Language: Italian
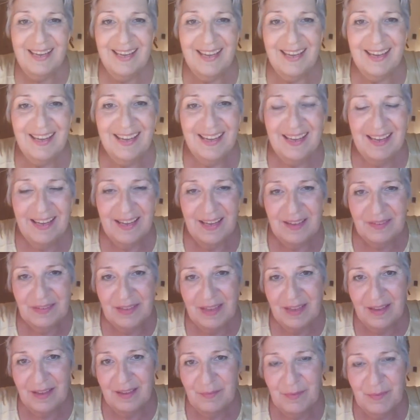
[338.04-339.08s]

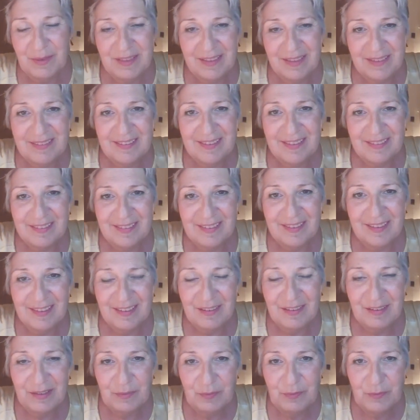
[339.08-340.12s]
E, e mi disse
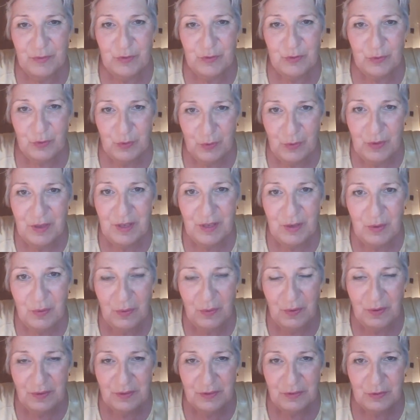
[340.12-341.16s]
sì, sono
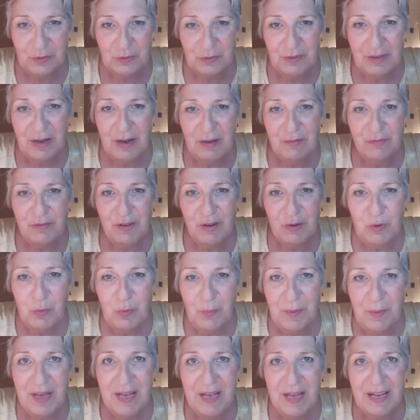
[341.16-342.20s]
io, sono l'alfa
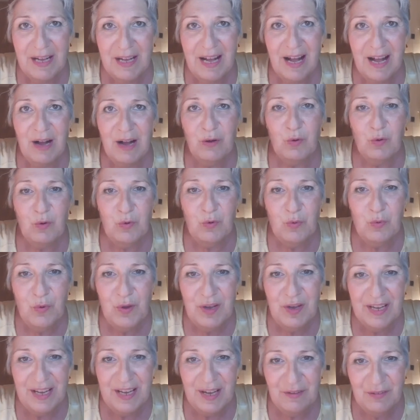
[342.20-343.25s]
l'omega,
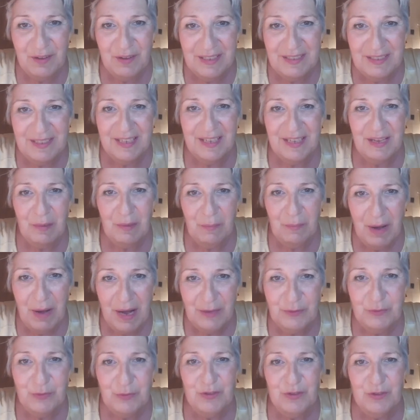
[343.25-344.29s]
colui che avete
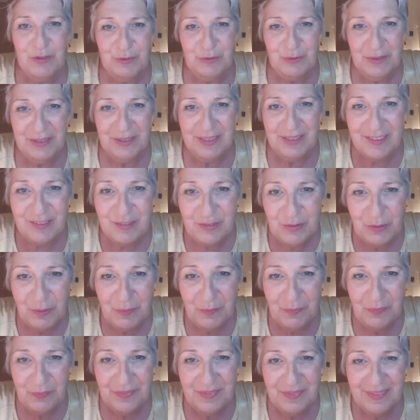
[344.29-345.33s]
chiamato Gesù Cristo
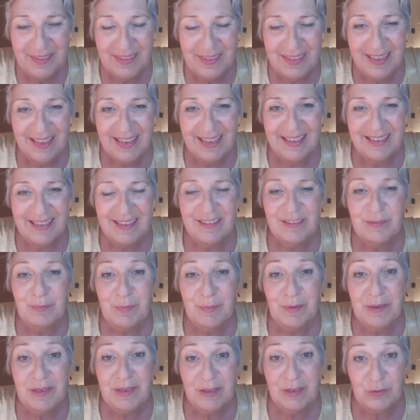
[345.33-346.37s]
e in
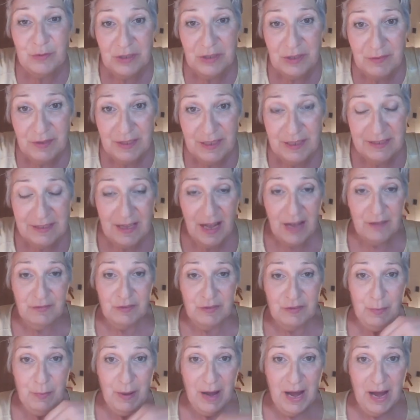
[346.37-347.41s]
spirito di verità
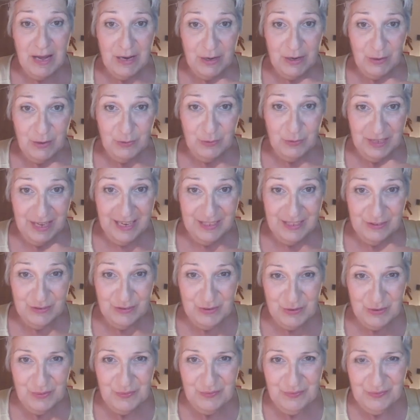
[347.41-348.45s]
vi parlo
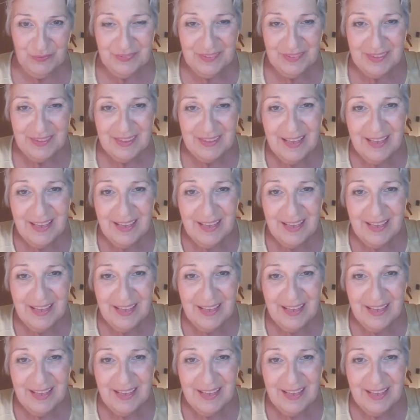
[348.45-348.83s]
dentro.